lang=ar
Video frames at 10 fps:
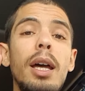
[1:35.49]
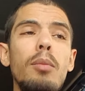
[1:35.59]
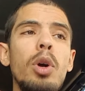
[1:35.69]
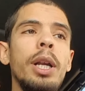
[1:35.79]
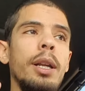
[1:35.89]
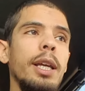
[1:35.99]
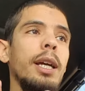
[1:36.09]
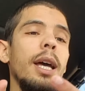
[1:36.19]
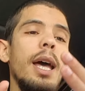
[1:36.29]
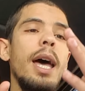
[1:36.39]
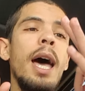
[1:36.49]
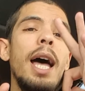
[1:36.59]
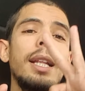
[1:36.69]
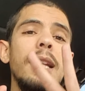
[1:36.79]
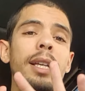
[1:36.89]
المحرك
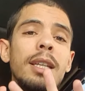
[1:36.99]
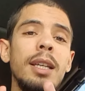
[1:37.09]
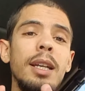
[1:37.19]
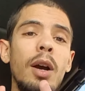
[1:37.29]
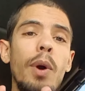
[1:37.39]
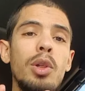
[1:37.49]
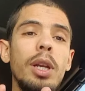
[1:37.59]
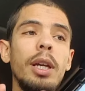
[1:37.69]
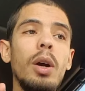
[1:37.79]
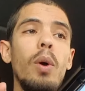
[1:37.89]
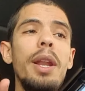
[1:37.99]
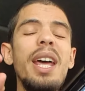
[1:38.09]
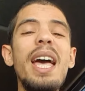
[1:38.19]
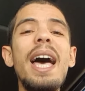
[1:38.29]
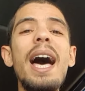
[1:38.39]
هاد ثلاثه ديال الحوايج الاخوان
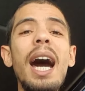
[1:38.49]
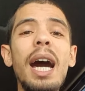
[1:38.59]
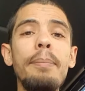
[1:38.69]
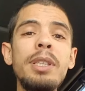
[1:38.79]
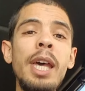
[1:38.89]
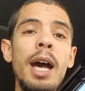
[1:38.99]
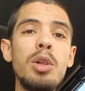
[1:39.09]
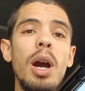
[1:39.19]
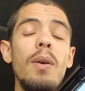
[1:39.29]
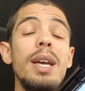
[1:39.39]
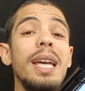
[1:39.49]
اخبت حاجه